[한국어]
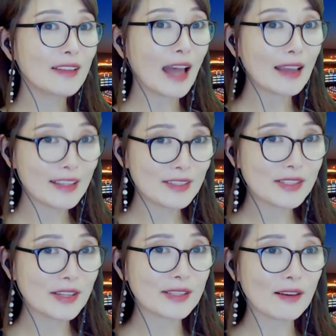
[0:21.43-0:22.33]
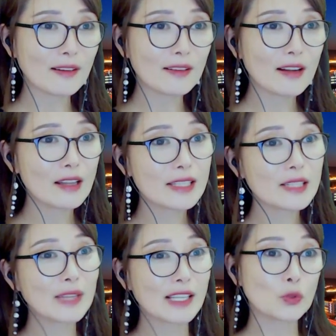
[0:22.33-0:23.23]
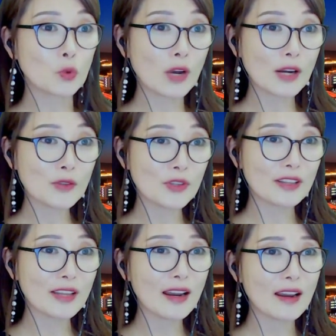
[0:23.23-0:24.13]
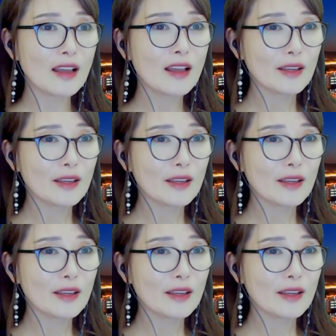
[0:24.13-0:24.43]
다 잊으셔서 지금 다시 독학 중인데